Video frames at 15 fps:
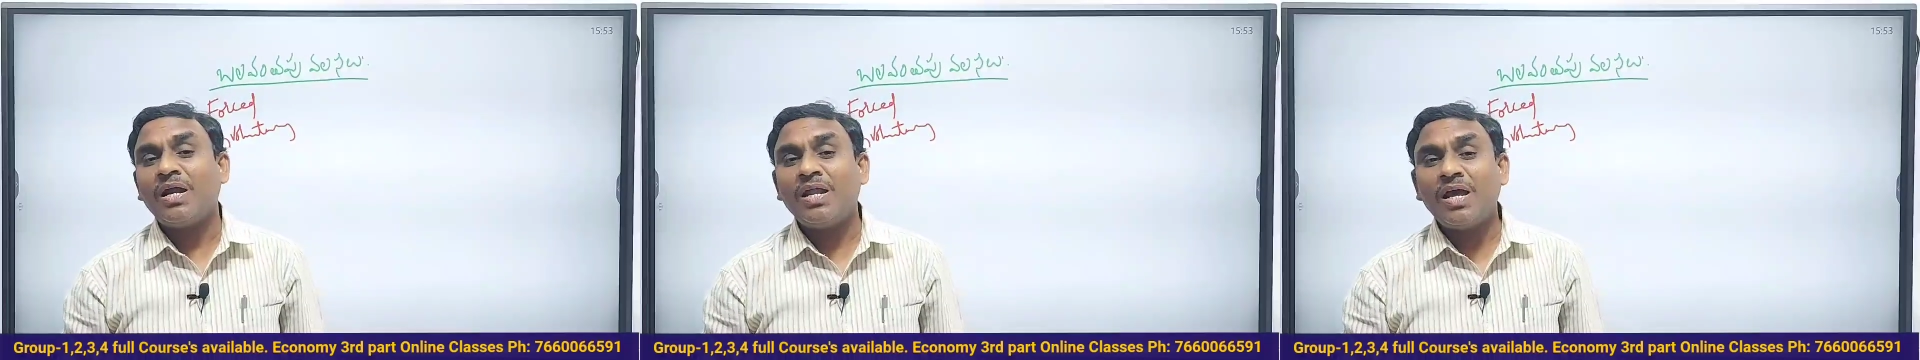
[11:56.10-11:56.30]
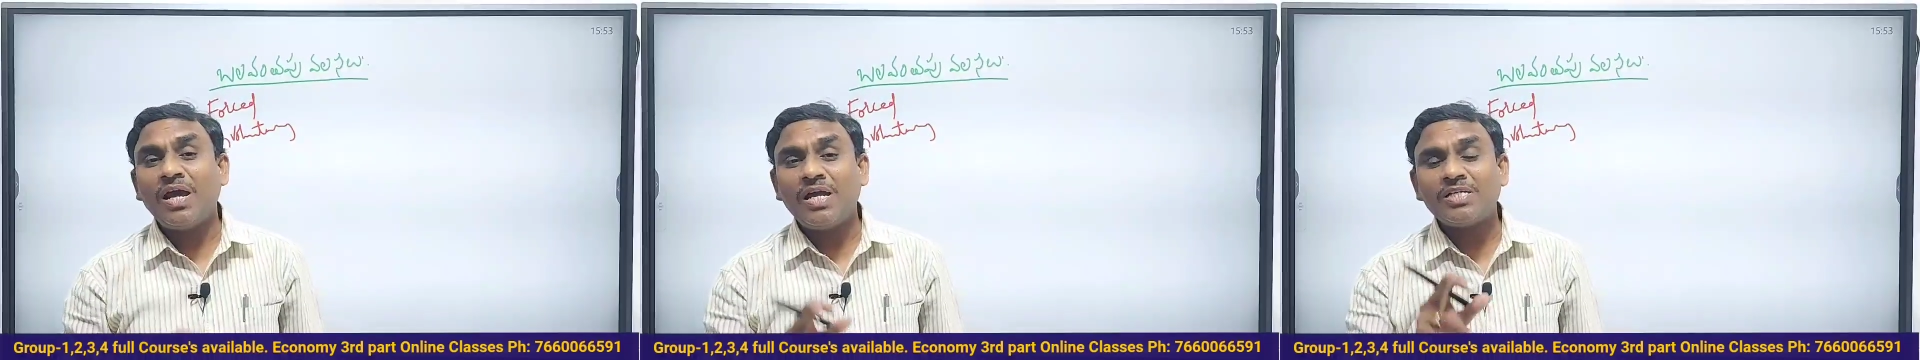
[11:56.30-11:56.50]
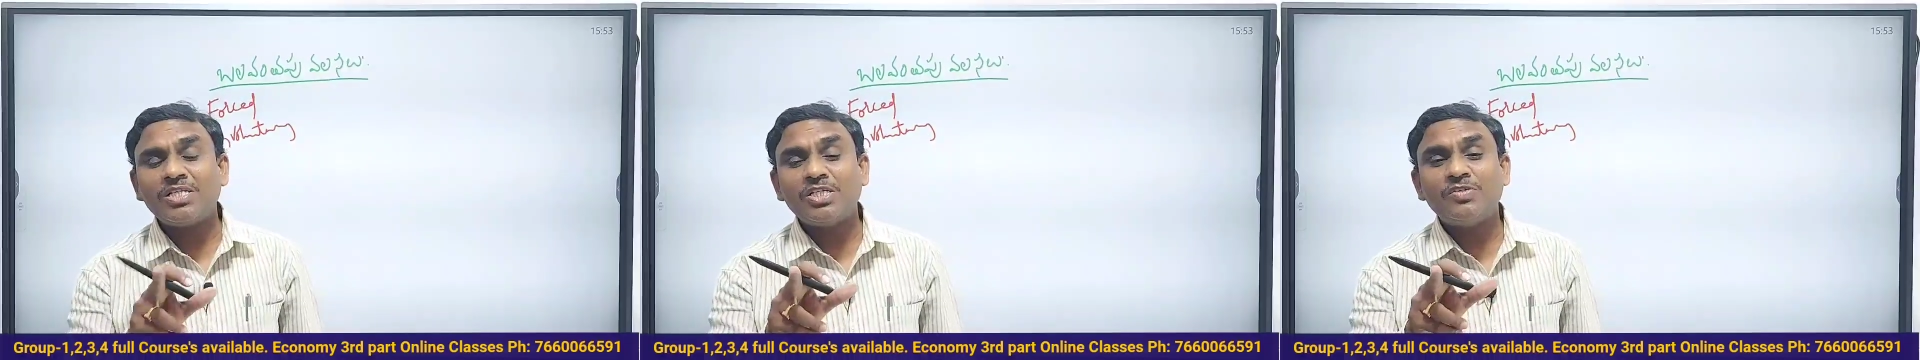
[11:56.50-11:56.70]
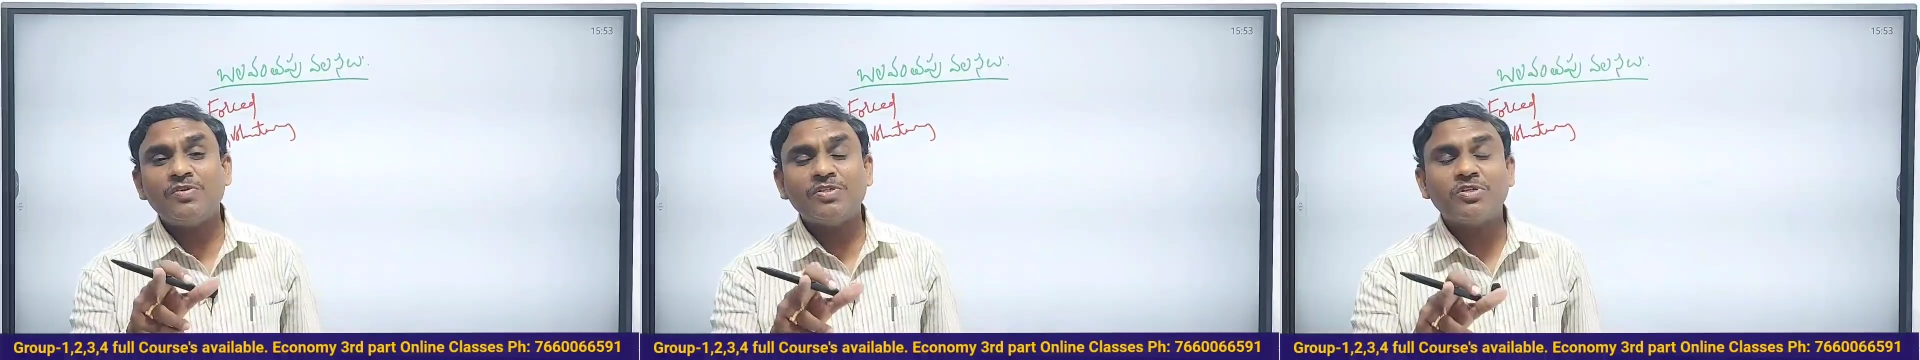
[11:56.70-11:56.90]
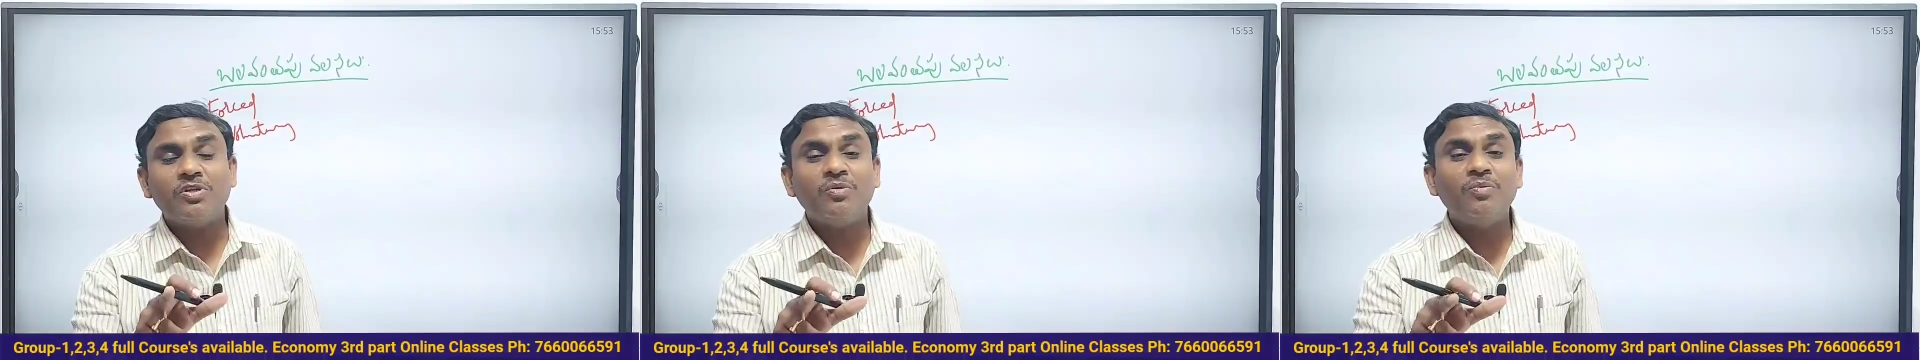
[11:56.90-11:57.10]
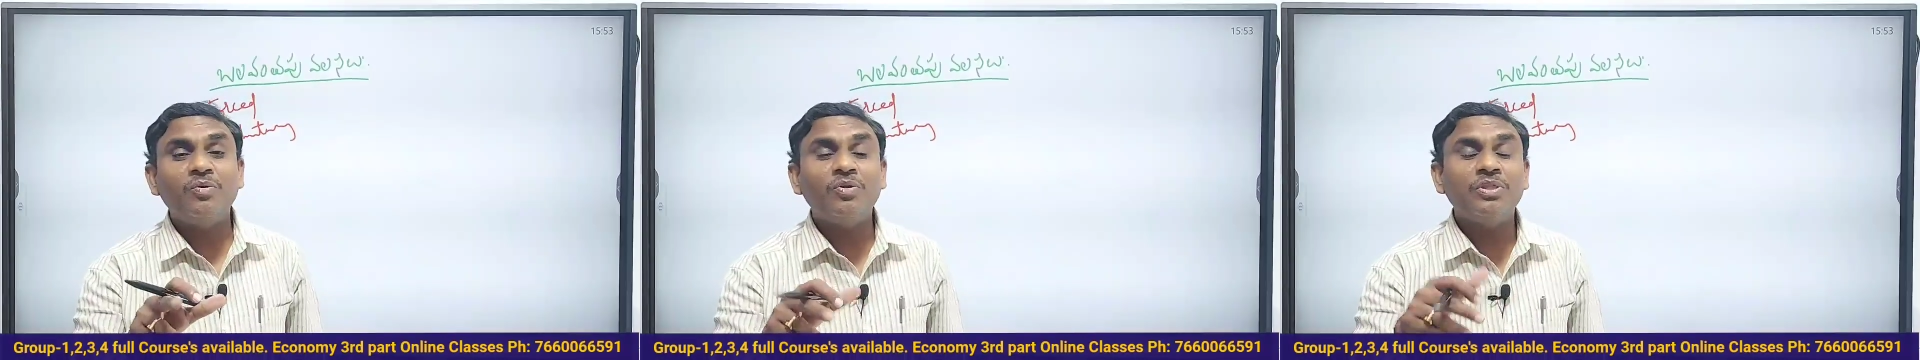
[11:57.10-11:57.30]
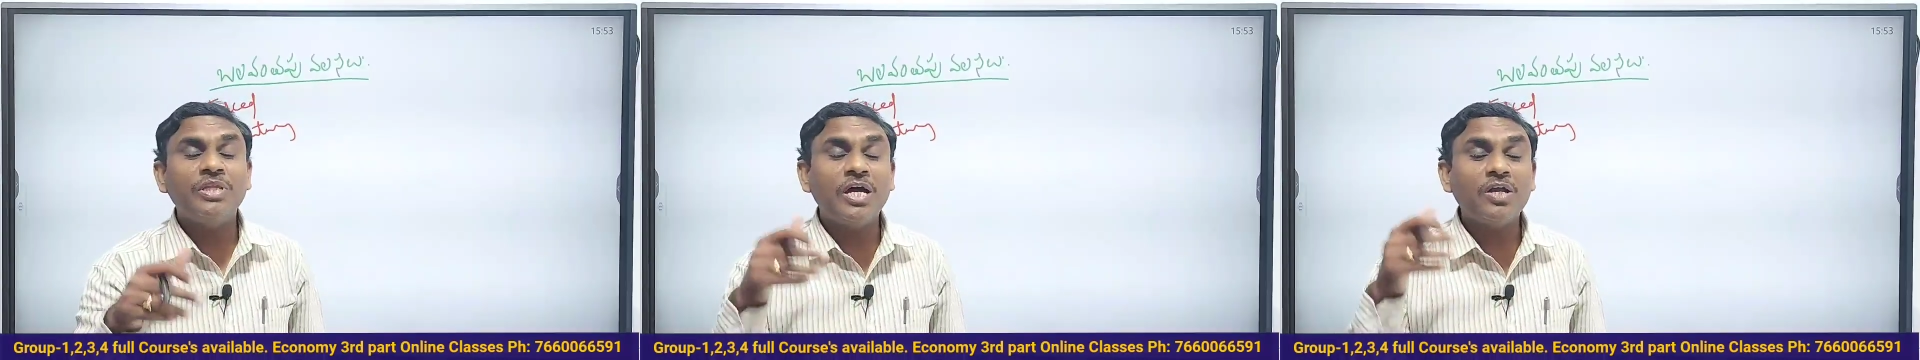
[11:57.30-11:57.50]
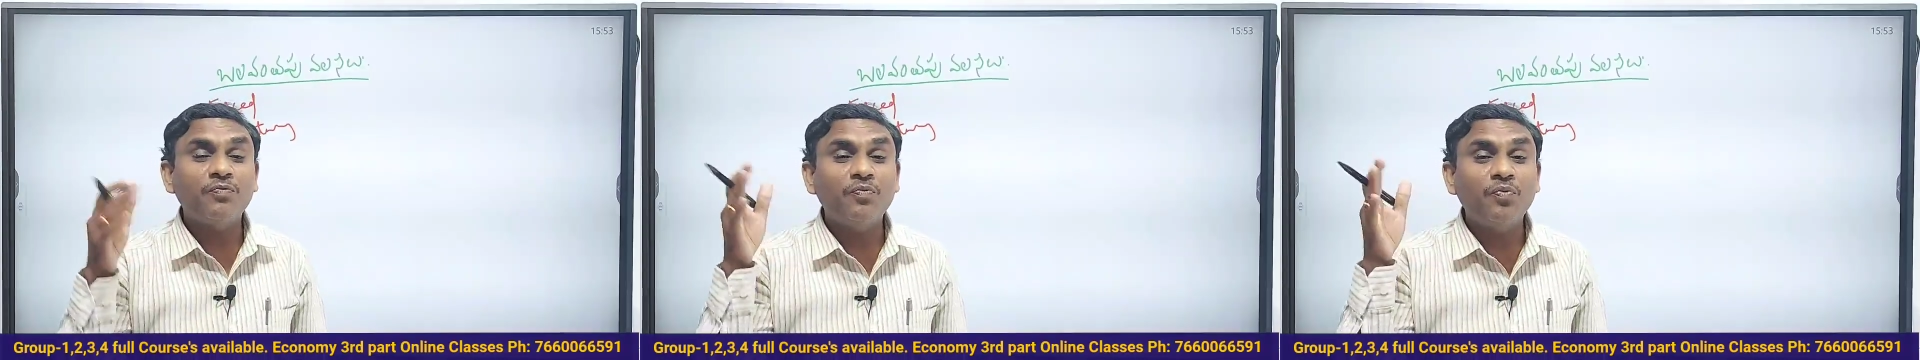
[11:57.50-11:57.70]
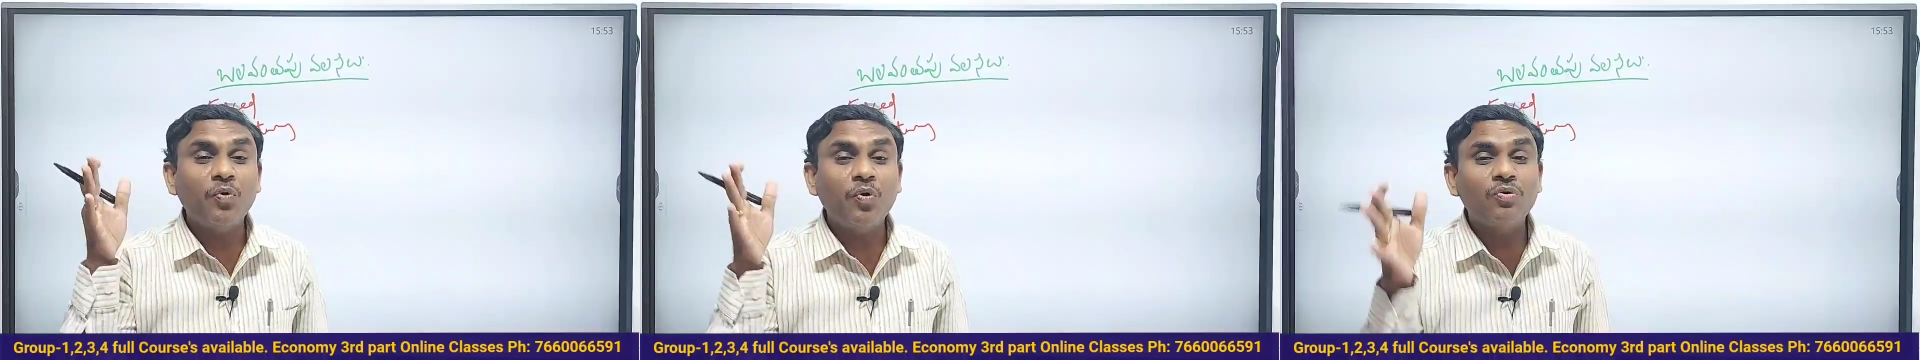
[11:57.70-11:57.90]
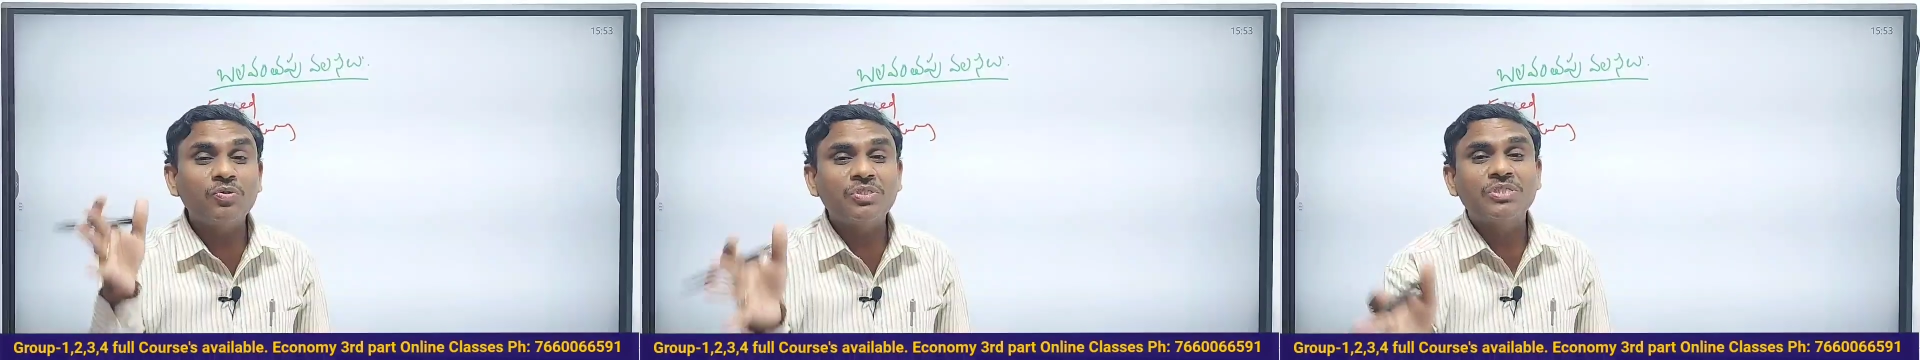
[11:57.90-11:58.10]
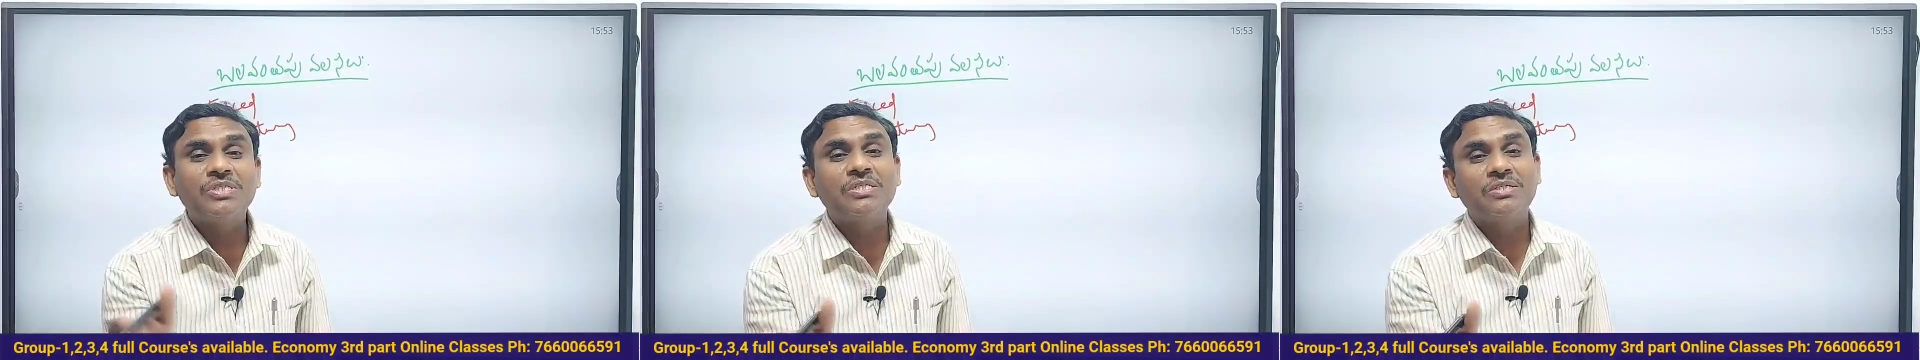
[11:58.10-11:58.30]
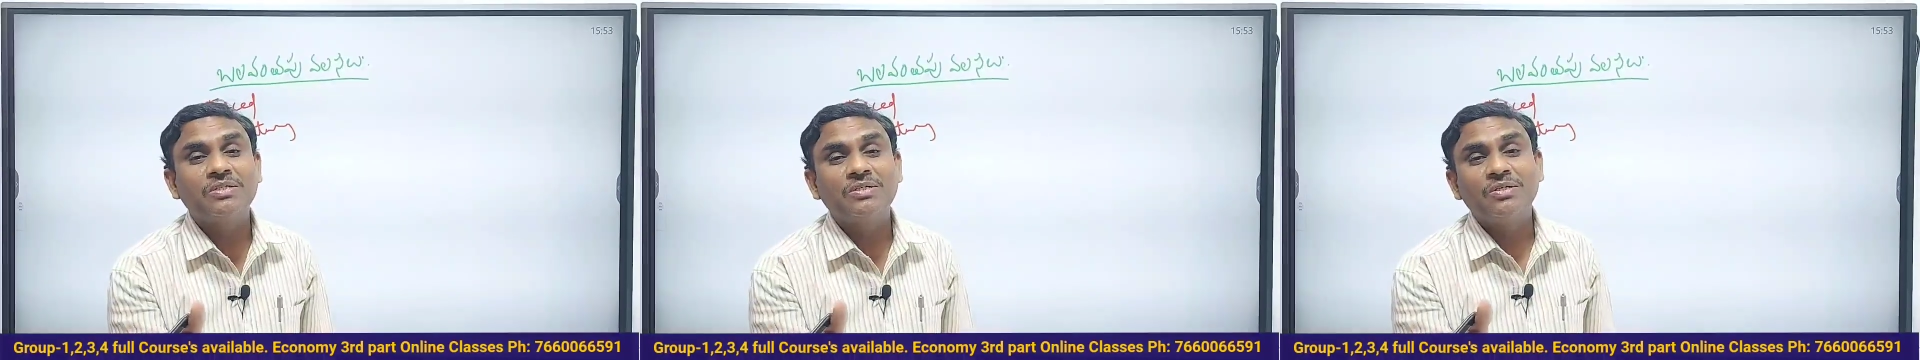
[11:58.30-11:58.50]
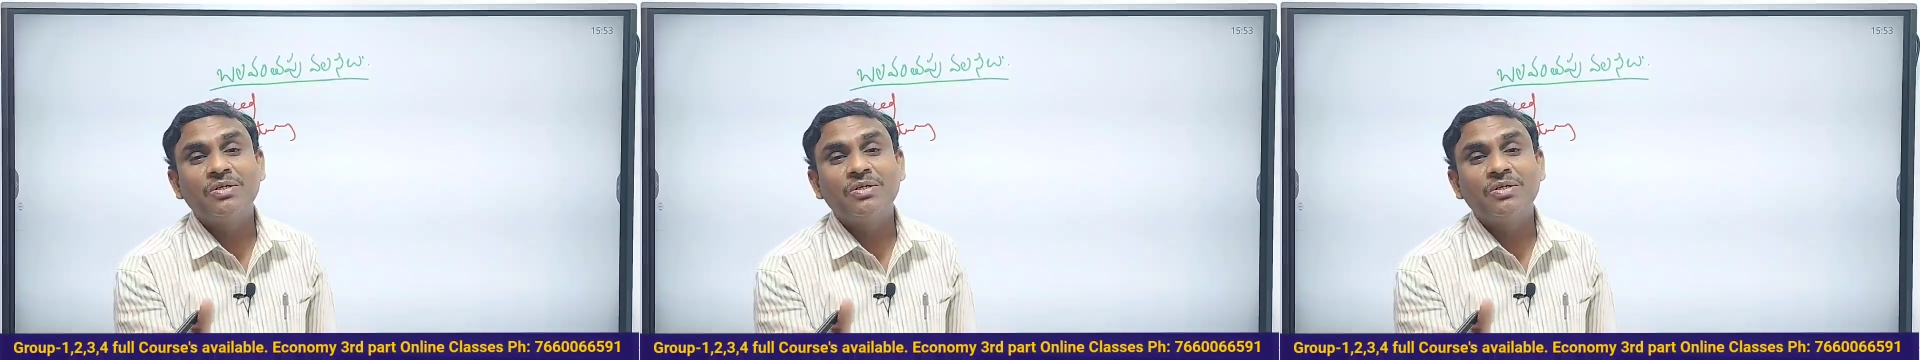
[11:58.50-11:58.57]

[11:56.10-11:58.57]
అలాంటి సిచ్యువేషన్లో దే ఆర్ ఫోర్స్డ్